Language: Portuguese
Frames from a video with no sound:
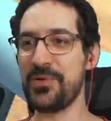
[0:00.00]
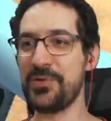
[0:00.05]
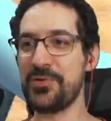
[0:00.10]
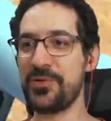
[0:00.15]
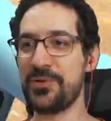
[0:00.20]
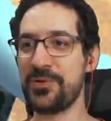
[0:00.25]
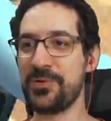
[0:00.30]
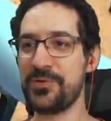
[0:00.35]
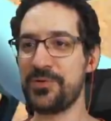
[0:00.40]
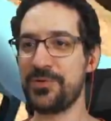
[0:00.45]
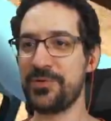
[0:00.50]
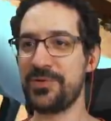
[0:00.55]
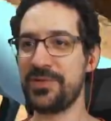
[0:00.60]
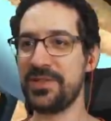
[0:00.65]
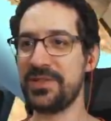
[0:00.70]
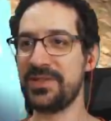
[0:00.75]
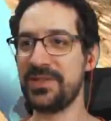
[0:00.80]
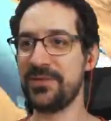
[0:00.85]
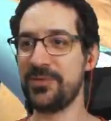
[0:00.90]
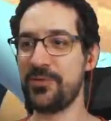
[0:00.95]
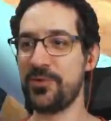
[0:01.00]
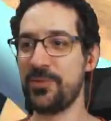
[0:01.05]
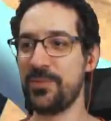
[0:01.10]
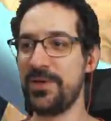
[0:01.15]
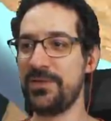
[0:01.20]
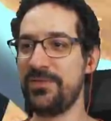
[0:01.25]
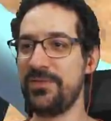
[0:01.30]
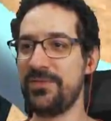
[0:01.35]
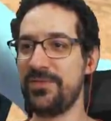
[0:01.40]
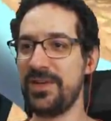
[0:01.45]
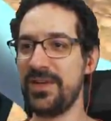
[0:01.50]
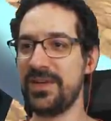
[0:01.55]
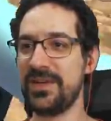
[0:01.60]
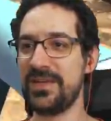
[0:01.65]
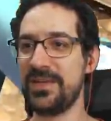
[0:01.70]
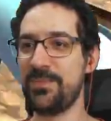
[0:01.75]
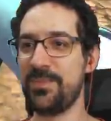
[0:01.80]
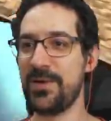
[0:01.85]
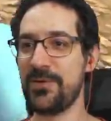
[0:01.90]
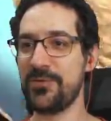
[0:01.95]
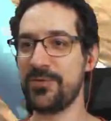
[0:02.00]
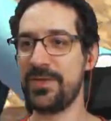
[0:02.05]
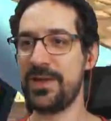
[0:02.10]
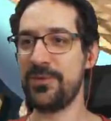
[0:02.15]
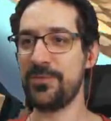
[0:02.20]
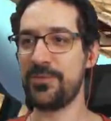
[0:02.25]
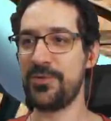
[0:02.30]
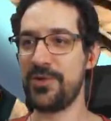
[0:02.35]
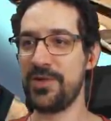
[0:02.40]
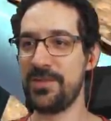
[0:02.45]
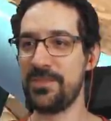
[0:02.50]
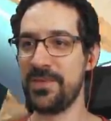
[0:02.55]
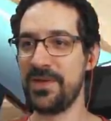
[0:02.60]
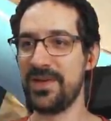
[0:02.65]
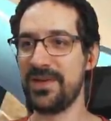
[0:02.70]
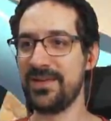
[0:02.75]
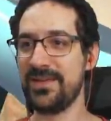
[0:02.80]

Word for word: É só que eu estou tentando sobreviver aqui pra ajudar o time.